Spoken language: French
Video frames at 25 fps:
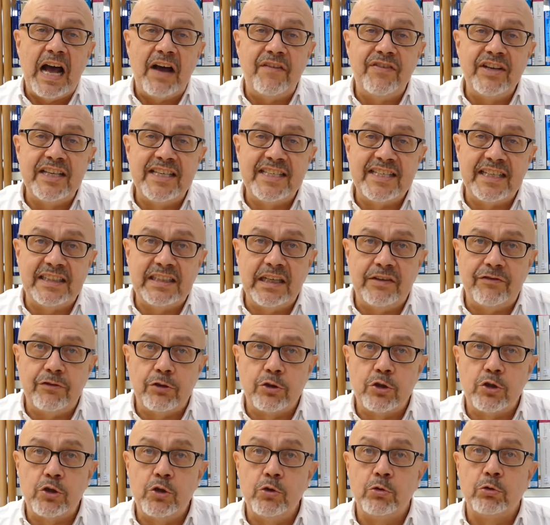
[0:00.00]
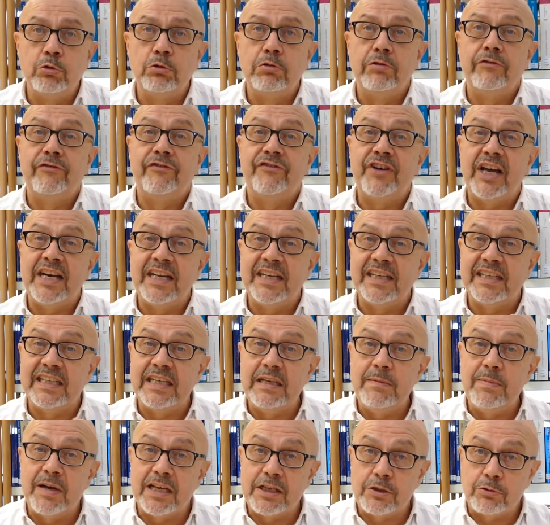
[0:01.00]
avec les interventions de
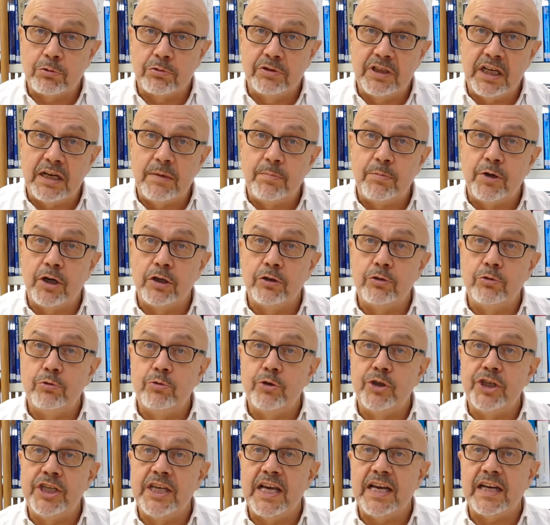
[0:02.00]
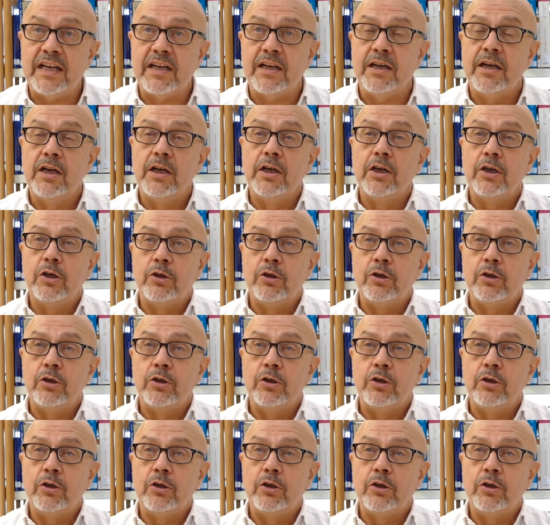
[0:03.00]
Valérie Masson-Delmotte du GIEC,